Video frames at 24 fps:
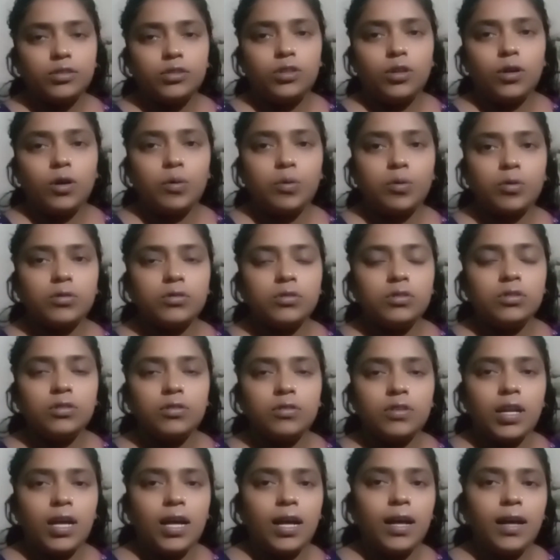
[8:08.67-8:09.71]
তো
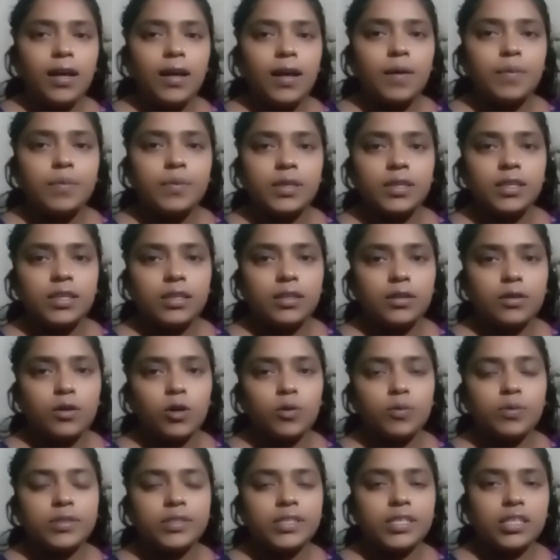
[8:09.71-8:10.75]
বন্ধুরা আমি
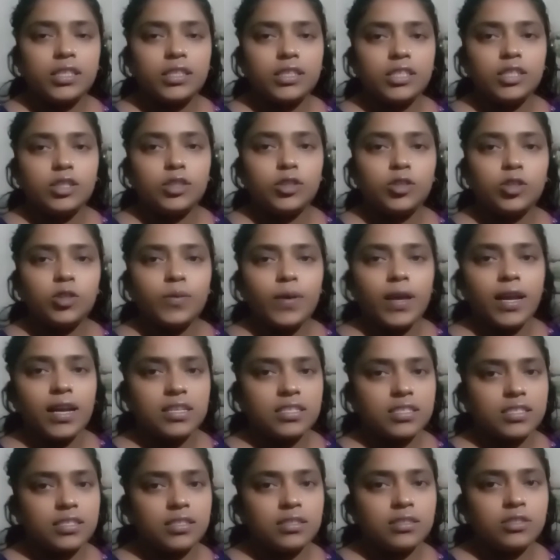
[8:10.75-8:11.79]
কোভিডের তৃতীয়
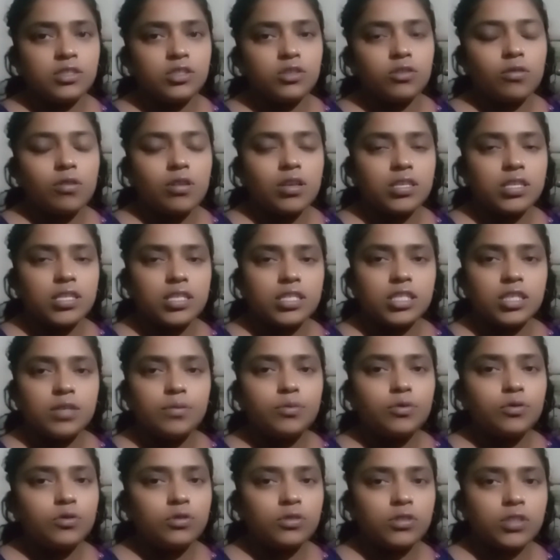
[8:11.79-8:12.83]
ভ্যাকসিন নিয়ে চলে এসেছি
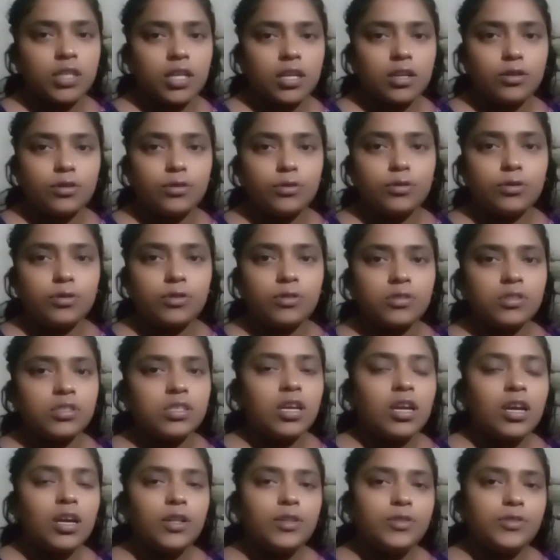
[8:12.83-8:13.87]
বুস্টার ডোজ
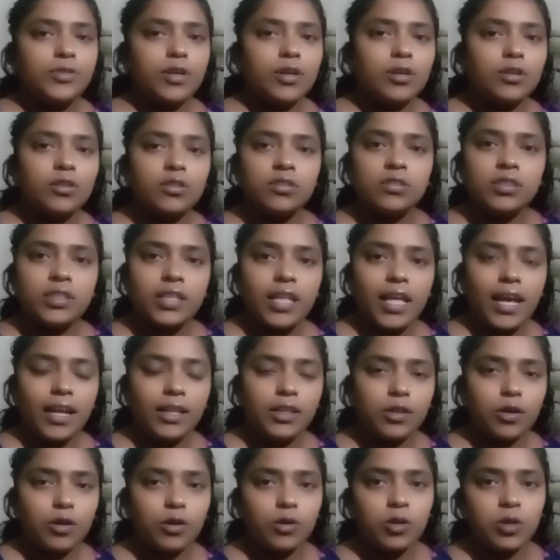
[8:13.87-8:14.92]
যখন
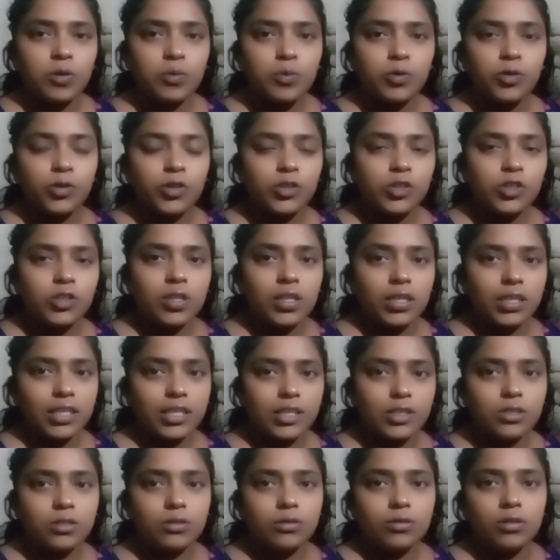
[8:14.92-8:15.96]
দেয় তখন মনে হচ্ছিলো
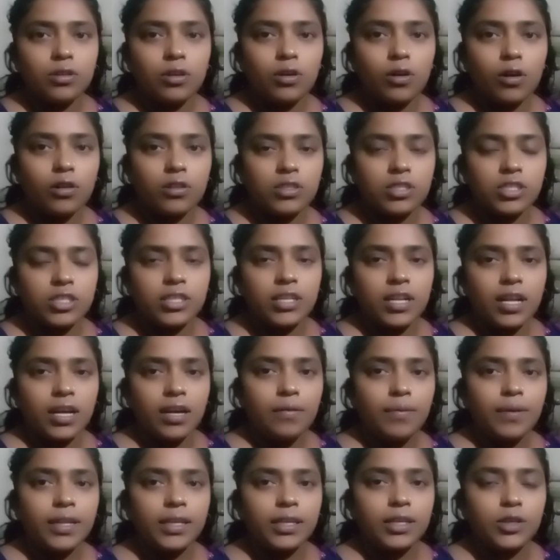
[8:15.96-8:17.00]
কিছুই হচ্ছে না
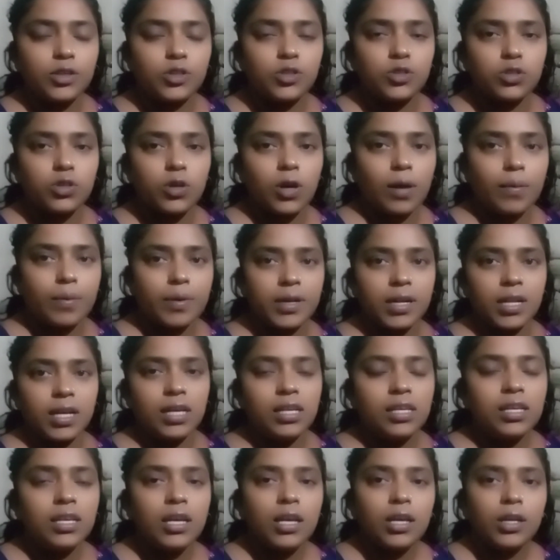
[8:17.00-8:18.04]
মানে কিছুই হবে
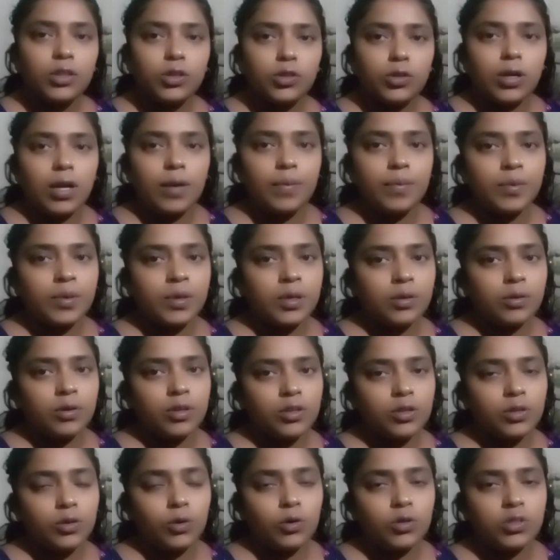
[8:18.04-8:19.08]
না তো আমি
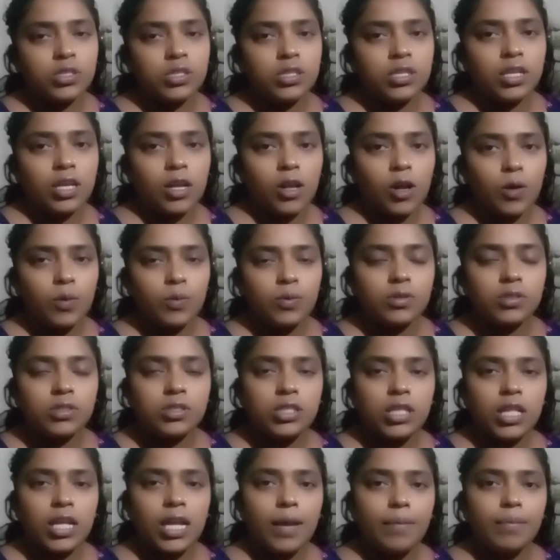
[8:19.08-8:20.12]
ওই ডোজ নেওয়া
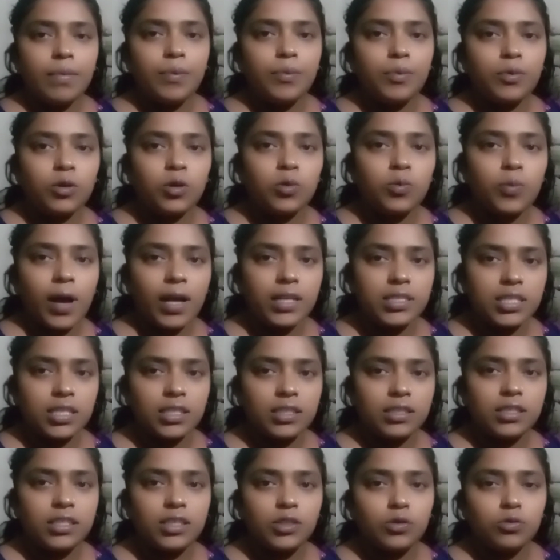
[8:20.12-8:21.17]
অবস্থায় আমি পুরো
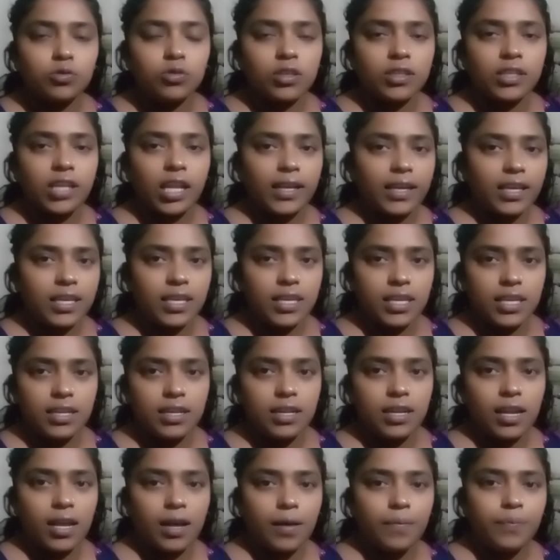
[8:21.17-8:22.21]
বাজার দিয়ে টুকিটাকে
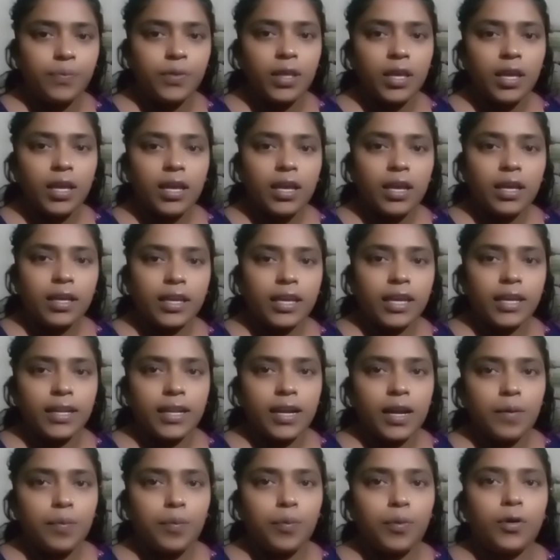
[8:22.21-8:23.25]
কিনলাম
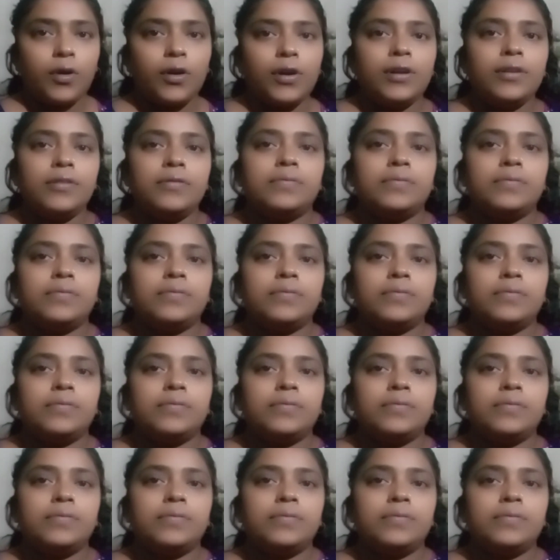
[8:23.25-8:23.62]
কেনার পর